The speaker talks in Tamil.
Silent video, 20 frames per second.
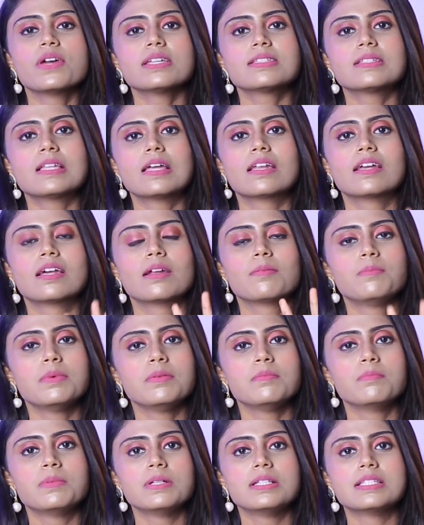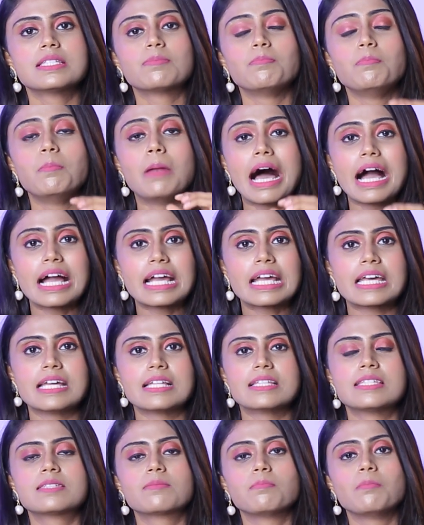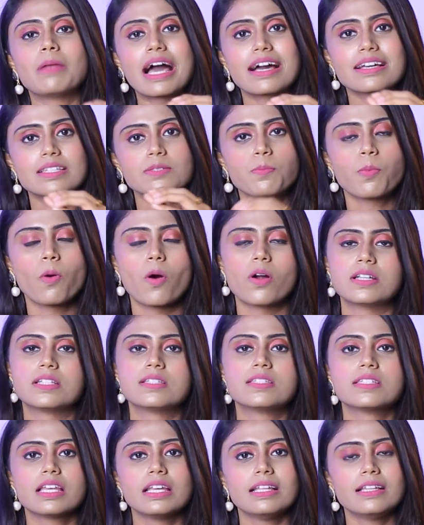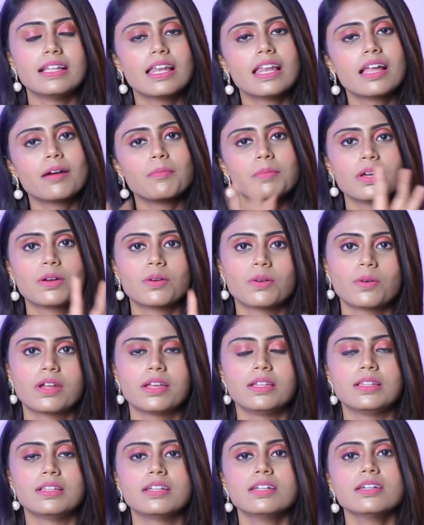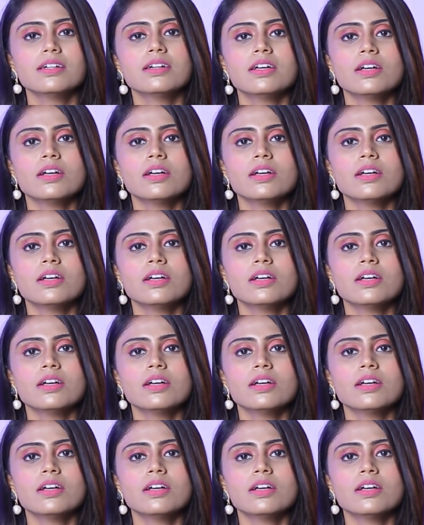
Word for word: ஃபேஸில் இருக்கிற பிம்பிள்ஸ் பிளாக் ஹெட்ஸ் பிளாக் ஸ்பாட்ஸ் இது எல்லாமே குறைந்து